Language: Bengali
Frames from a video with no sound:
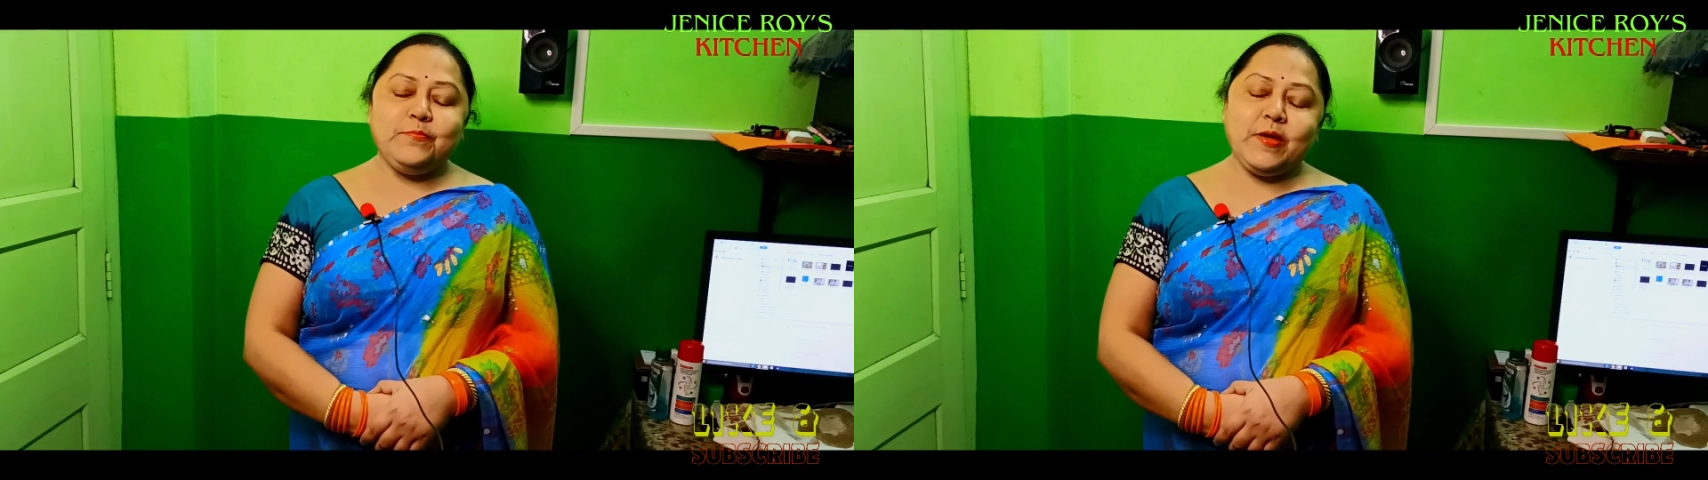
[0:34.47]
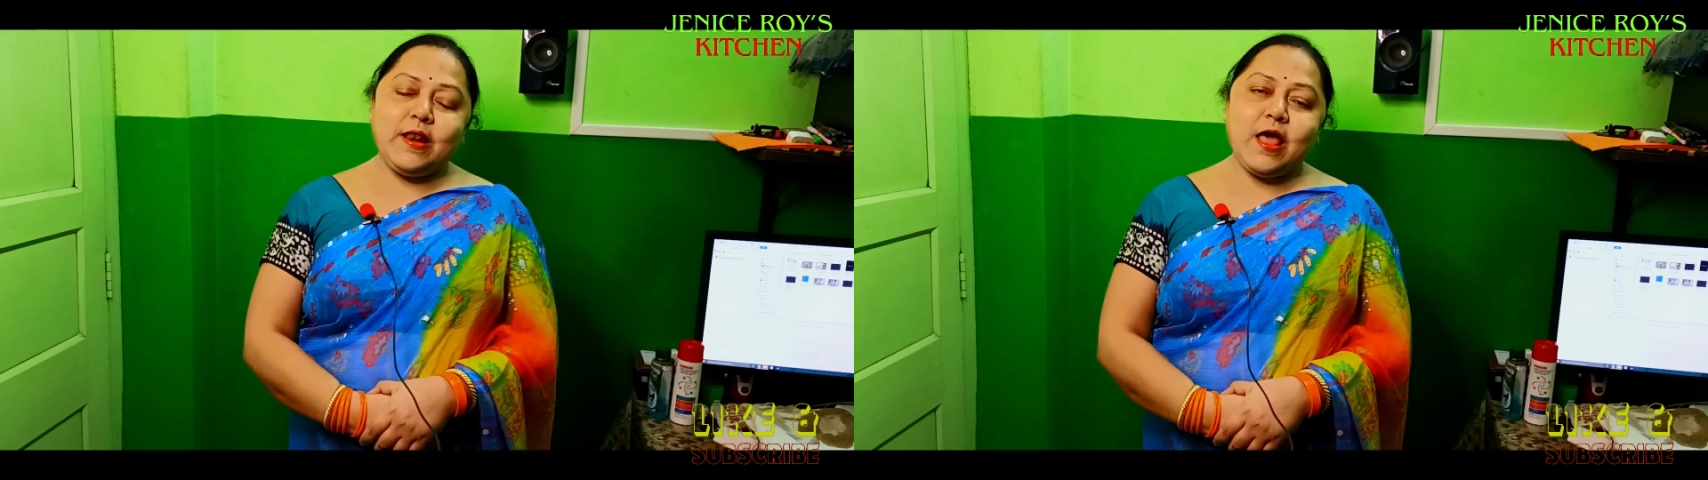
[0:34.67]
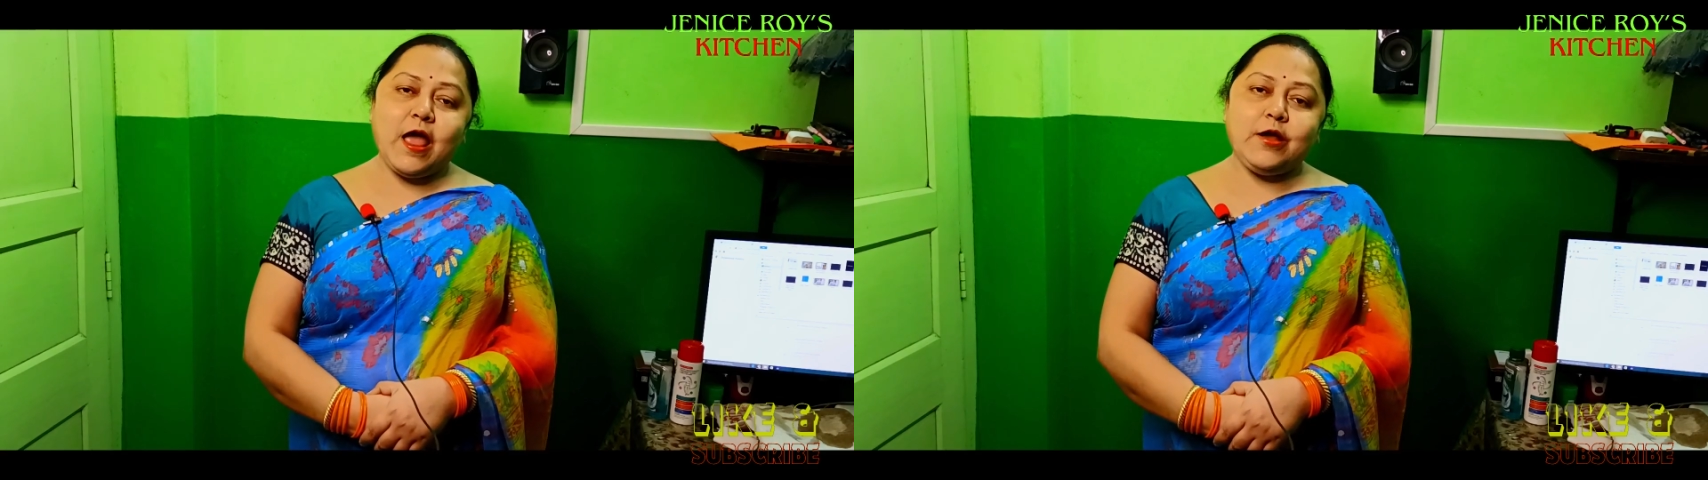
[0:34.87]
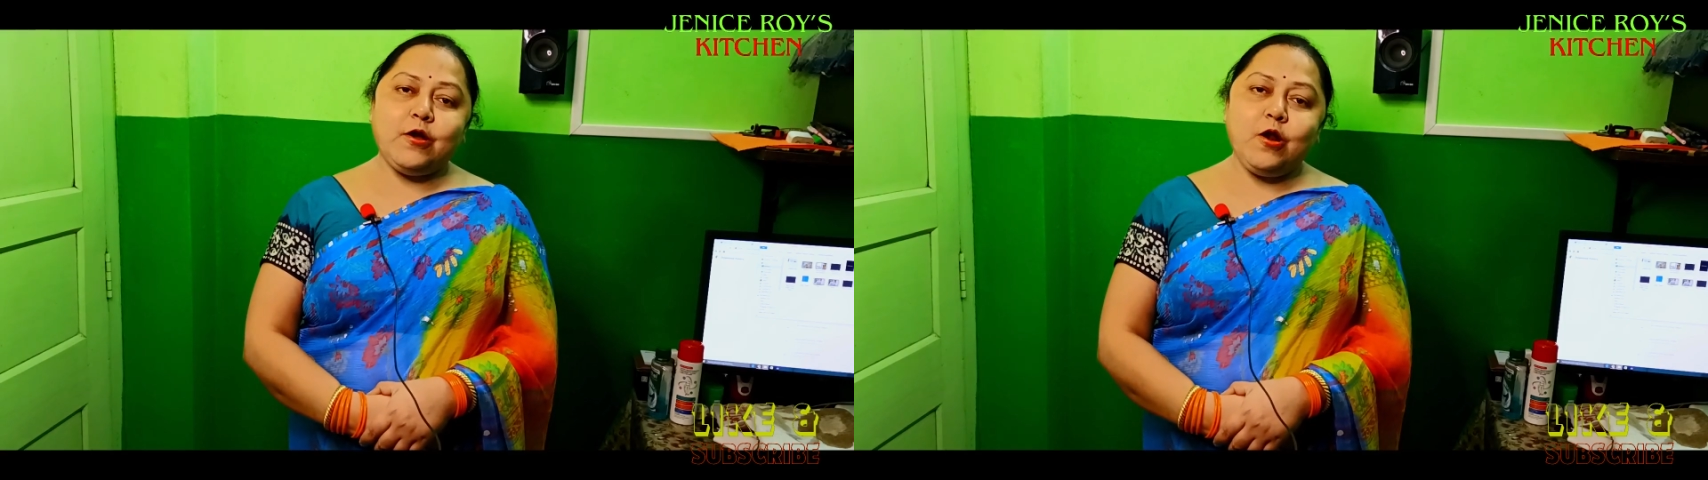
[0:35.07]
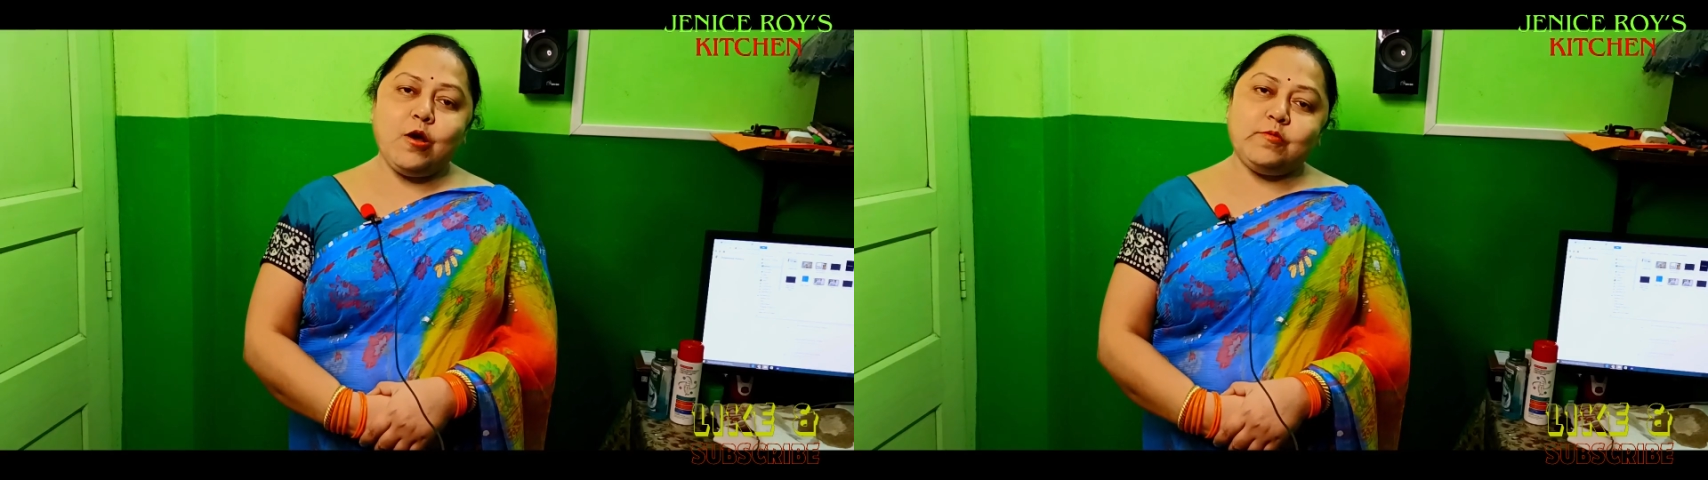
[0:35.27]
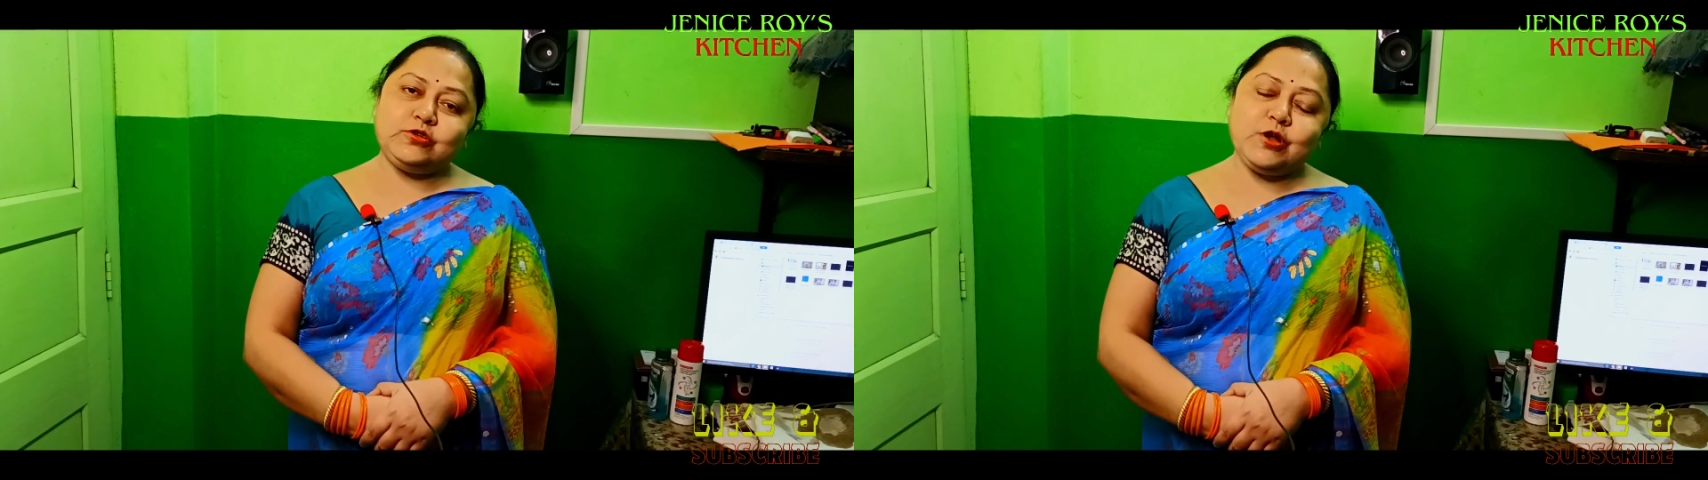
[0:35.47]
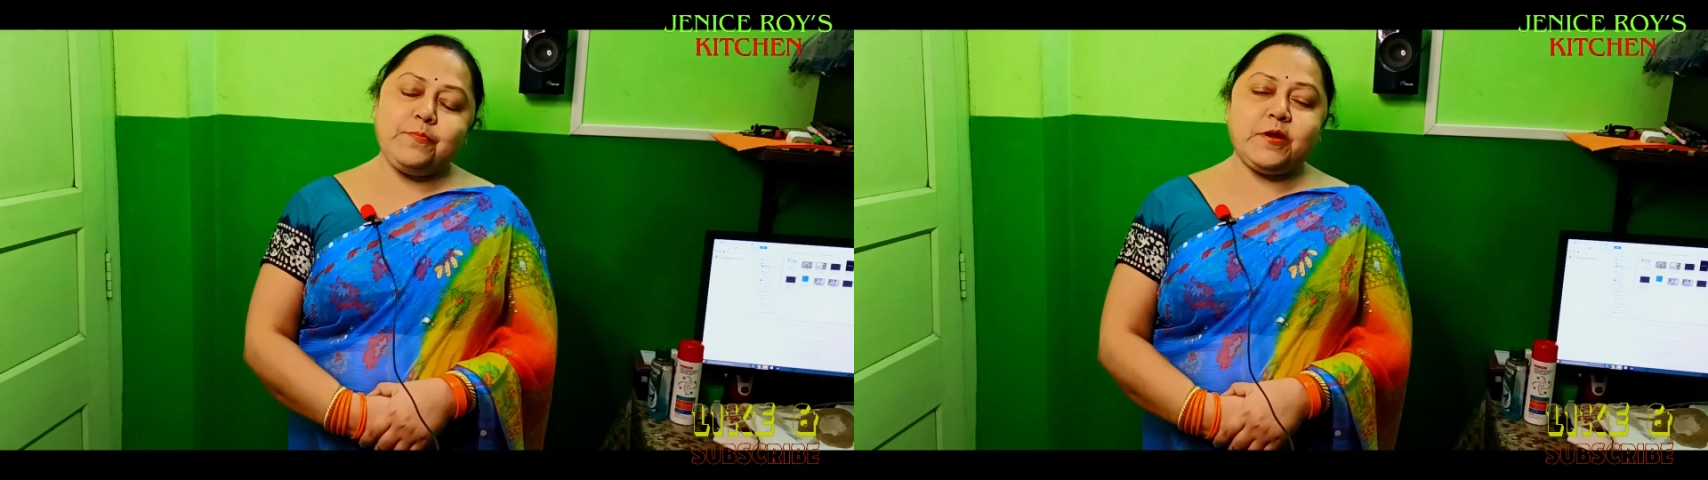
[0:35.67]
বেল আইকন অবশ্যই